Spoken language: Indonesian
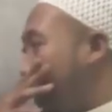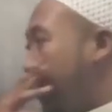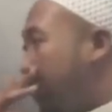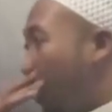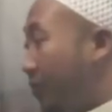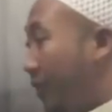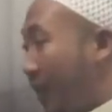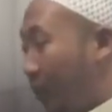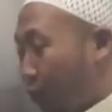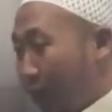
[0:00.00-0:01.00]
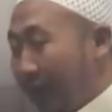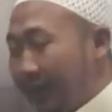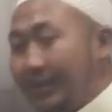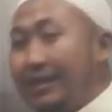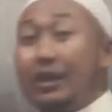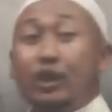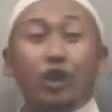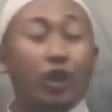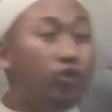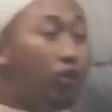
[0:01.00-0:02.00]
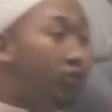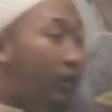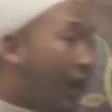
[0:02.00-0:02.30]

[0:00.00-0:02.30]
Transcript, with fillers: yang jauh dari Al-Qur'an, yang jauh dari